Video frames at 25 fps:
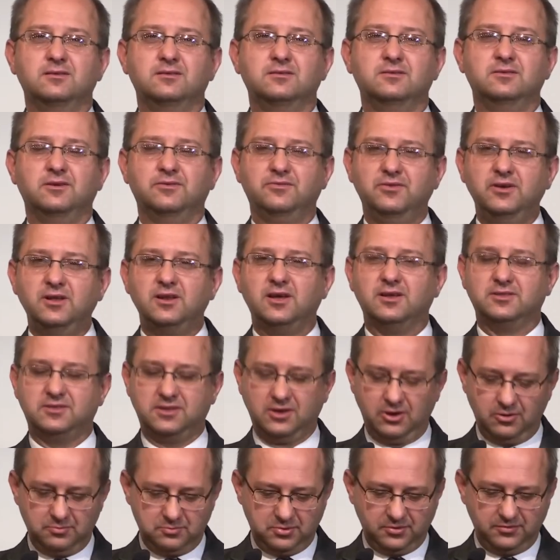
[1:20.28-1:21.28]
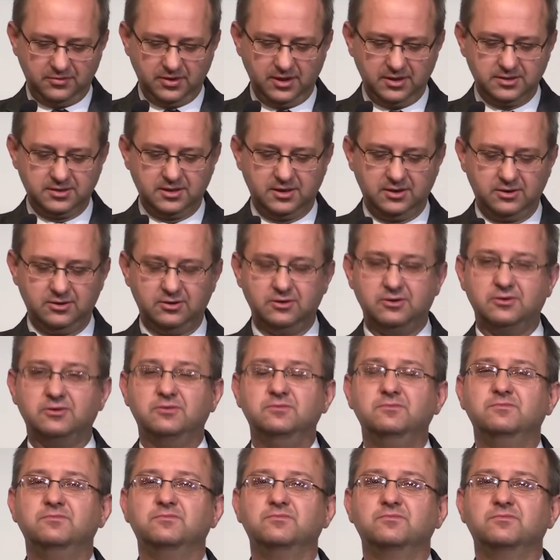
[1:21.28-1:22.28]
Nowela ta opowiada
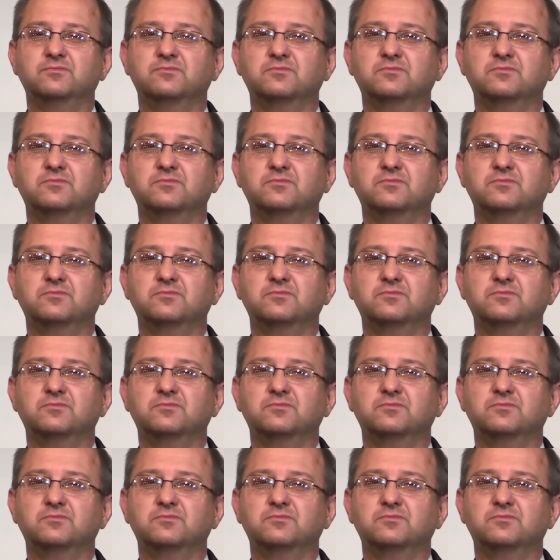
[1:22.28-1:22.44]
o